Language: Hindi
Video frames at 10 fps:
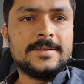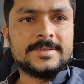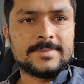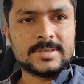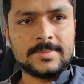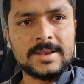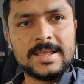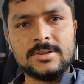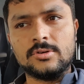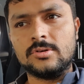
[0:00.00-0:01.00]
सबसे
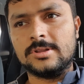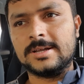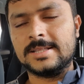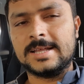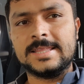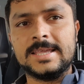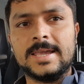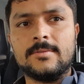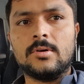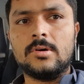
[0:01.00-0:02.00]
पहले जो दिक्कत आती है
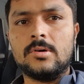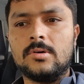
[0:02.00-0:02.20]
वो